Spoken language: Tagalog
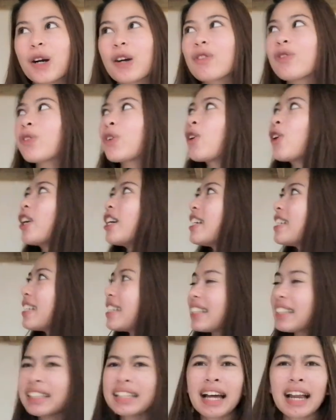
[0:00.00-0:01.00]
of
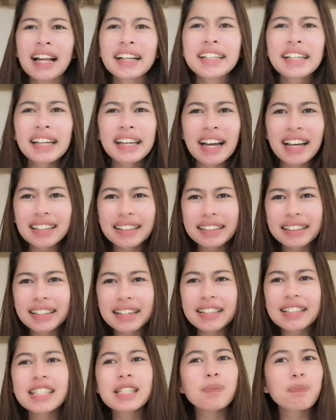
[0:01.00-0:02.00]
course, lalagyan natin
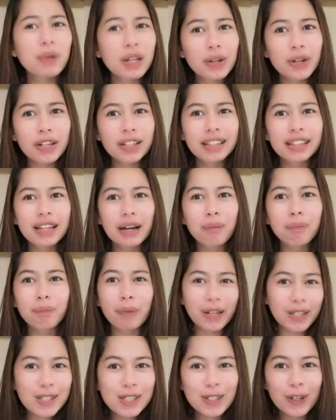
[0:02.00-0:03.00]
ng spirit ng
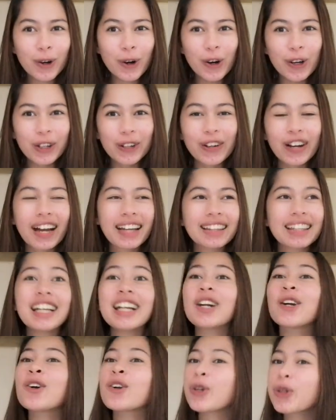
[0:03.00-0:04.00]
Pasko yung
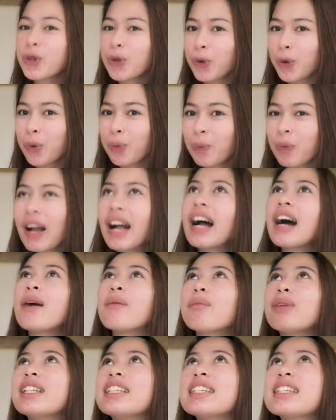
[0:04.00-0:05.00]
ating room.
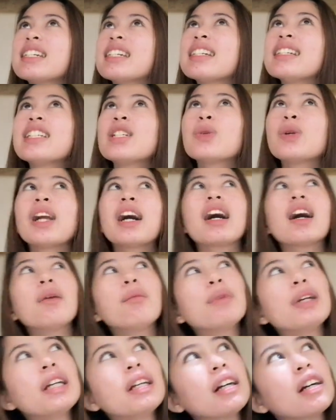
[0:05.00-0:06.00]
But since wala
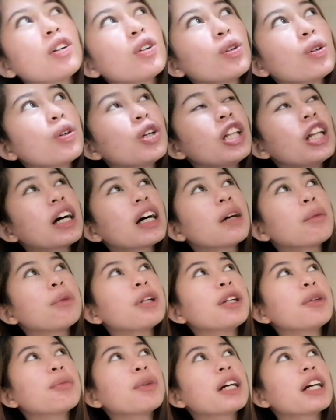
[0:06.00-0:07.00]
kaming ano, wala
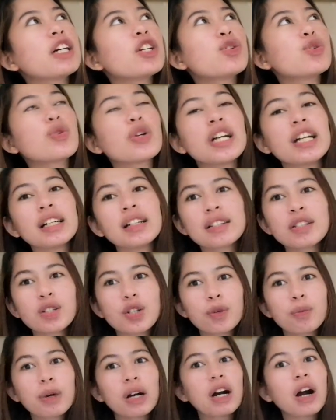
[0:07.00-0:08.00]
kaming mga drills
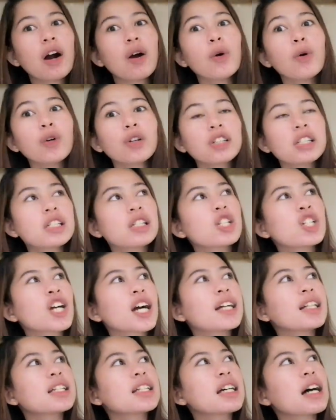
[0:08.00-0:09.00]
or mga hooks
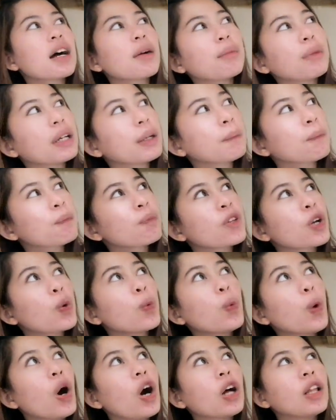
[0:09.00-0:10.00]
dyan sa aming
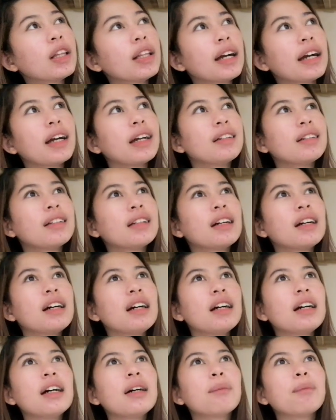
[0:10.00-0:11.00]
wall and
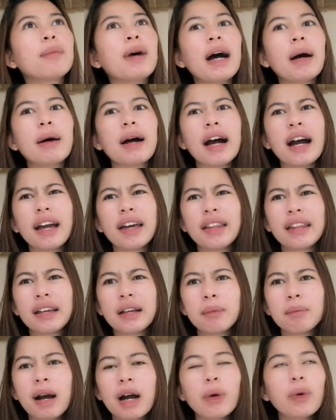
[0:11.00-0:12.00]
I think
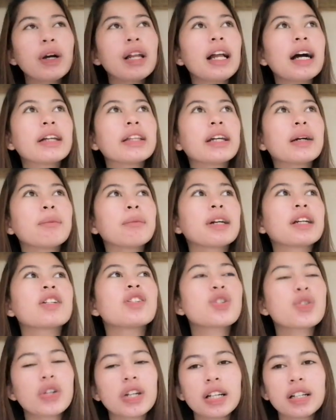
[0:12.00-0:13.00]
bawal ata
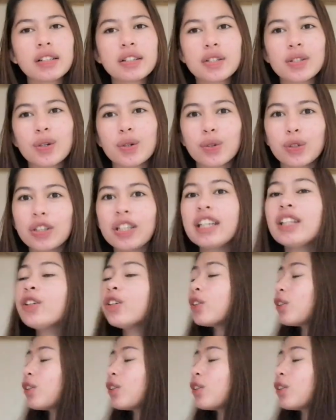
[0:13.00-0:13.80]
mag-drill. So, dito